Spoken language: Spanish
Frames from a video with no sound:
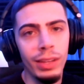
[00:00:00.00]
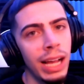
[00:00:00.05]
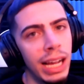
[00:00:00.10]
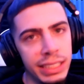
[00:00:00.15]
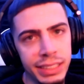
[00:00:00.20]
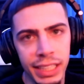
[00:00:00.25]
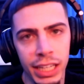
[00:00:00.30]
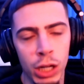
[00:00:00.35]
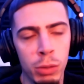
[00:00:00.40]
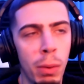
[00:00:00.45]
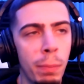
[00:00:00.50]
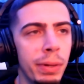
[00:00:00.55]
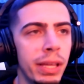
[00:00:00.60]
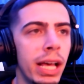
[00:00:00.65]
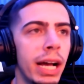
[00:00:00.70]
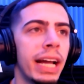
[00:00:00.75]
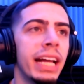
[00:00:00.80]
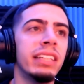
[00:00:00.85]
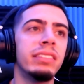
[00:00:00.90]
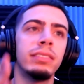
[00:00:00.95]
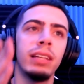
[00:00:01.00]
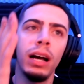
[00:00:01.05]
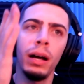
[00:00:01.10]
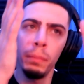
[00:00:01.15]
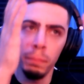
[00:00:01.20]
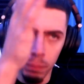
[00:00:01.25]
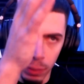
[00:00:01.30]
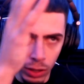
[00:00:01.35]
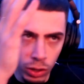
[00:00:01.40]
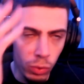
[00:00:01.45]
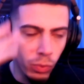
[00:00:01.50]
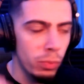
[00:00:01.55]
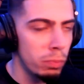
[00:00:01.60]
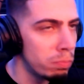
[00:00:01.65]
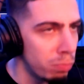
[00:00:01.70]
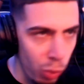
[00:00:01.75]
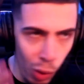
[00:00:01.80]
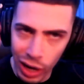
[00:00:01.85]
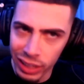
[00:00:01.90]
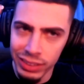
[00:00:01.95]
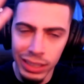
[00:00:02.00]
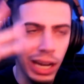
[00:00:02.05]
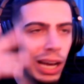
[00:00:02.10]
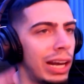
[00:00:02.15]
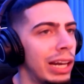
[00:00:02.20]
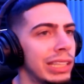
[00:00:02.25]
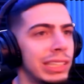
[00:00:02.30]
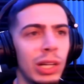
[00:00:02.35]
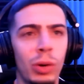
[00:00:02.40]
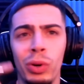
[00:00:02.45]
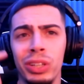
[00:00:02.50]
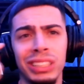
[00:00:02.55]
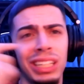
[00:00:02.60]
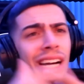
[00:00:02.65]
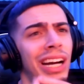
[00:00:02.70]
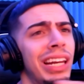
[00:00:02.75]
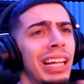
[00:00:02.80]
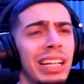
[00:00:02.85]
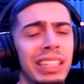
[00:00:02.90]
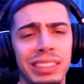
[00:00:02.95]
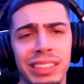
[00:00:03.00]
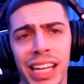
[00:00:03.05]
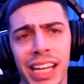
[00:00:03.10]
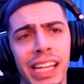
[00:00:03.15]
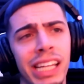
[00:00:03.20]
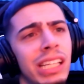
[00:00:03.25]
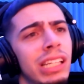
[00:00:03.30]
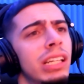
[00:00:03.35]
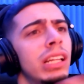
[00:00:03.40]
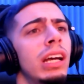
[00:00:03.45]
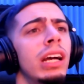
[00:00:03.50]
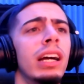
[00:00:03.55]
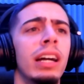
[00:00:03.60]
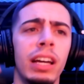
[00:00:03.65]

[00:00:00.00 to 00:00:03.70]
Así que no me pidan esa, pero voy a sacar esta, voy a sacar la de Sahil.